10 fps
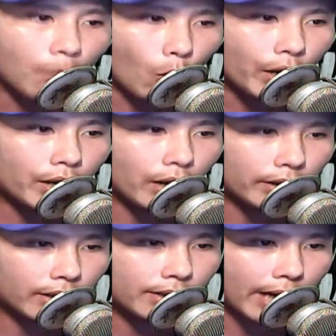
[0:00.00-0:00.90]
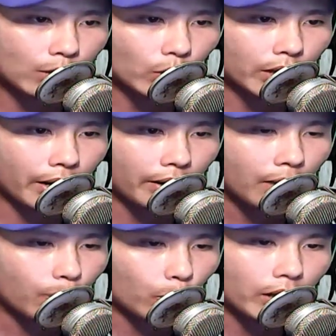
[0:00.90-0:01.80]
Bỗng nhiên ở xa xa xuất hiện
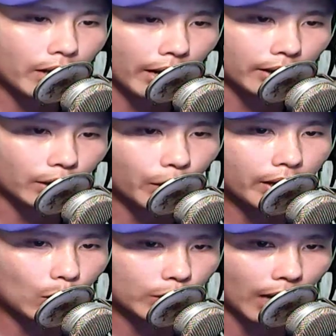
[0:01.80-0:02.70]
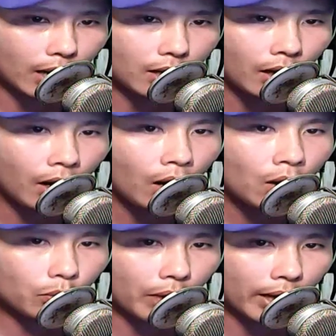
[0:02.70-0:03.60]
Một thân ảnh thiếu niên áo trắng
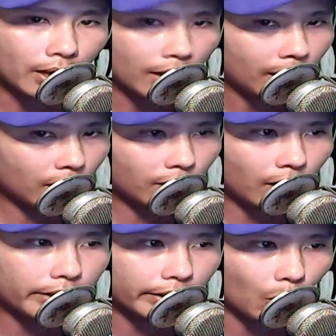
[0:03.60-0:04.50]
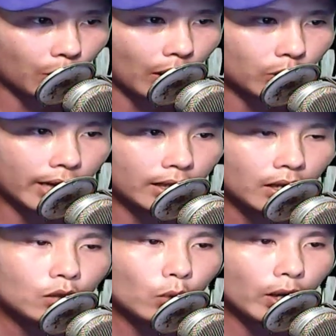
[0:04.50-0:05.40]
Lúc này, nữ tử dị tộc áo xanh
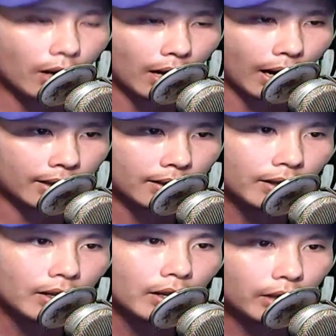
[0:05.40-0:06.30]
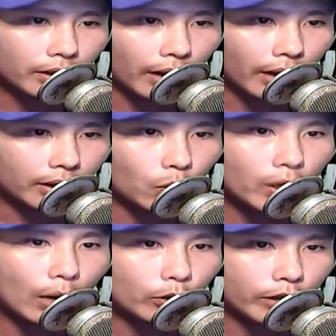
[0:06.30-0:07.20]
xoay người lại, chỉ thấy thiếu
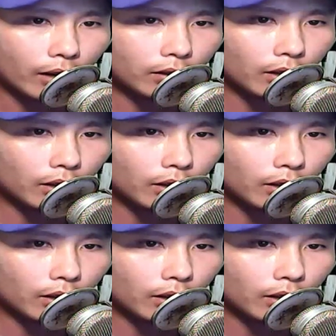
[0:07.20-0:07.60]
niên áo trắng